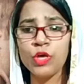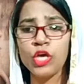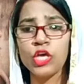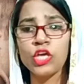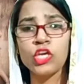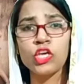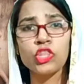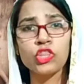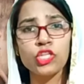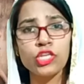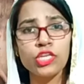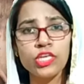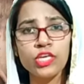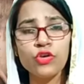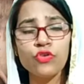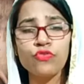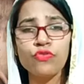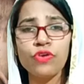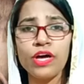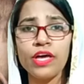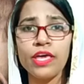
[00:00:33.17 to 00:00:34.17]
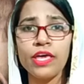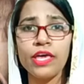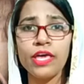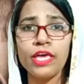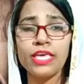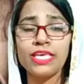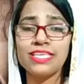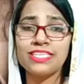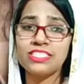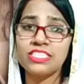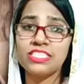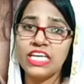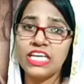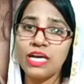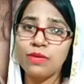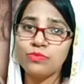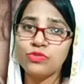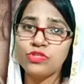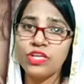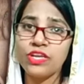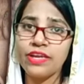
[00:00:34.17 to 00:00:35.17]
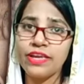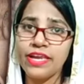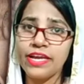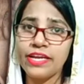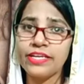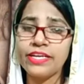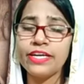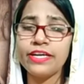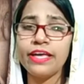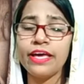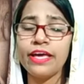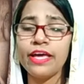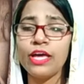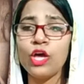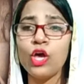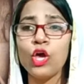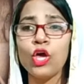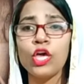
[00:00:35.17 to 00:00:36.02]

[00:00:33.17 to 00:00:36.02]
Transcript: कितनी गुफाएँ हैं किस धर्म से रिलेटेड पेड़ है